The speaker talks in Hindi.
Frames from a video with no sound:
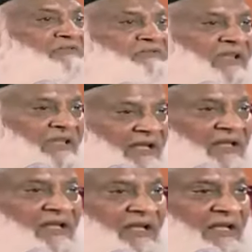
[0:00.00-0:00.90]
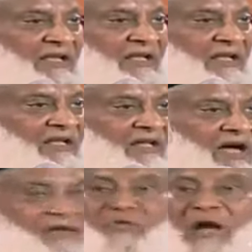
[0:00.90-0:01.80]
वाकिफ़ नहीं हैं
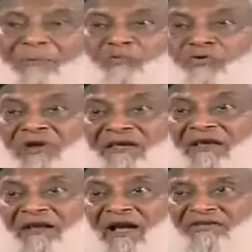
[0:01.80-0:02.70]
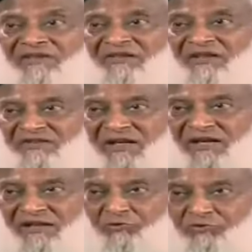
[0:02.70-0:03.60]
कानून आपको क्या क्या रियायतें
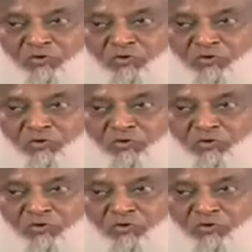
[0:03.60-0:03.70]
देता है